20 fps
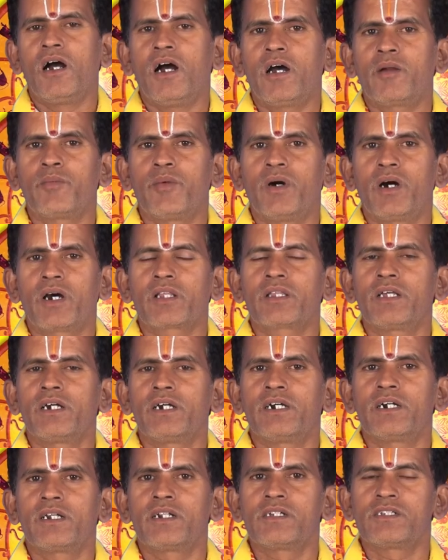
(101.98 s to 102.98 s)
அன்பார்ந்த
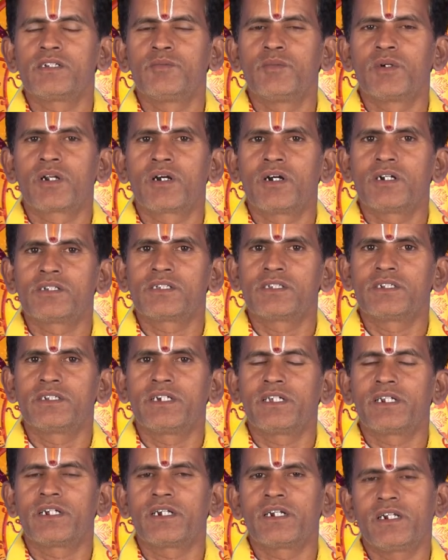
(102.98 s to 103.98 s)

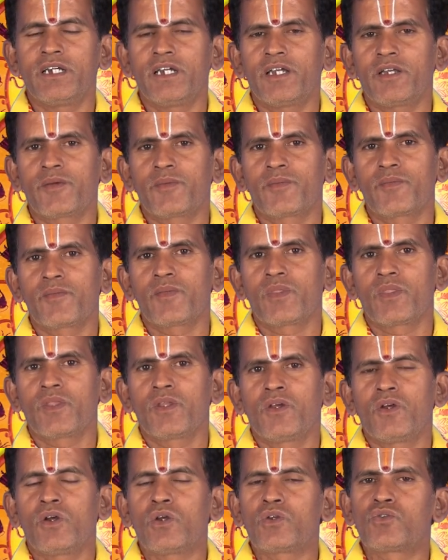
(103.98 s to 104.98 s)
ரிசிபராசினியர்களே
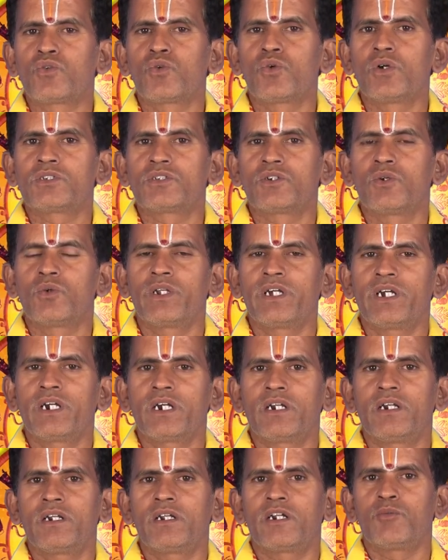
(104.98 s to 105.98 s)
சுக
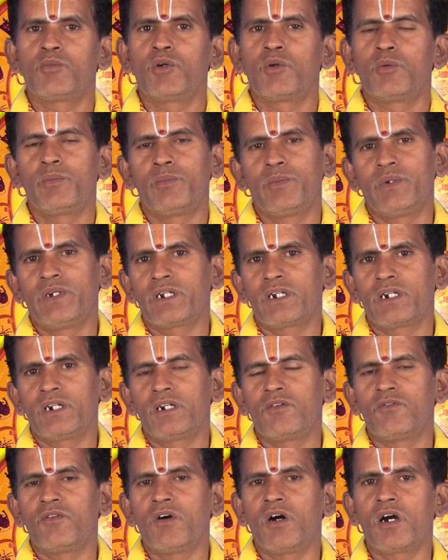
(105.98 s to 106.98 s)
சௌரியங்கள் அனுபவிப்பீர்கள்
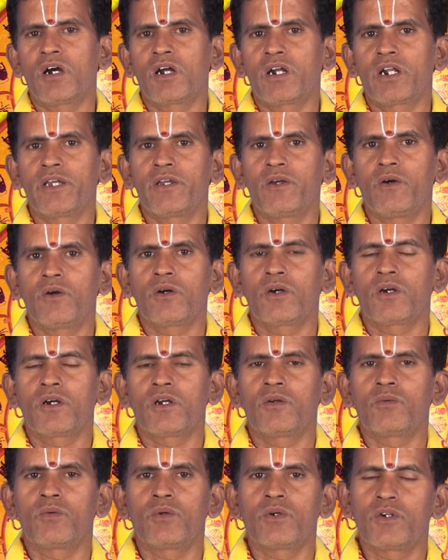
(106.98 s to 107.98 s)
வாகன
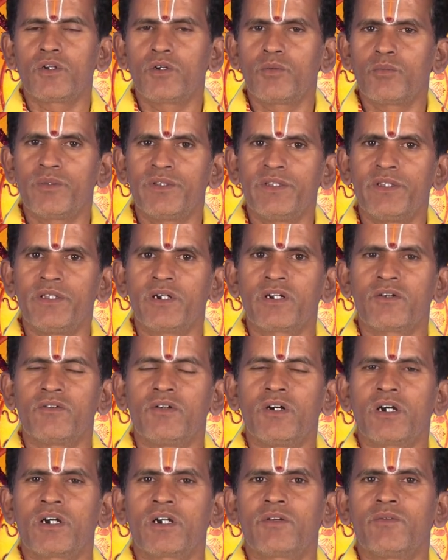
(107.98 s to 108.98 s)
யோகங்கள் உண்டு புதிதான
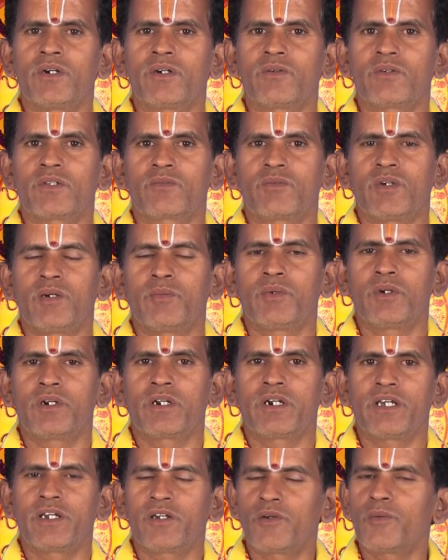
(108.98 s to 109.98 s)
வாகனம் வாங்குவதன்
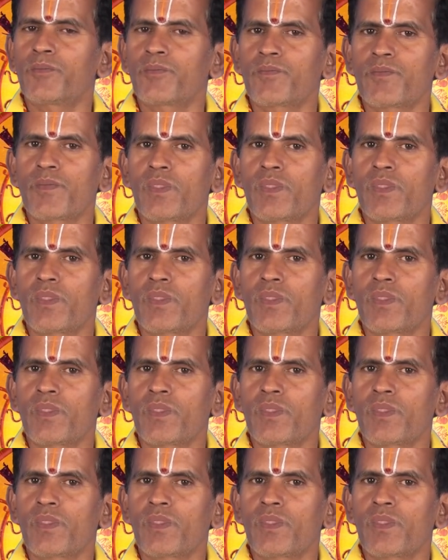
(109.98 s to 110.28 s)
வாய்ப்புகள் கிடைக்கும்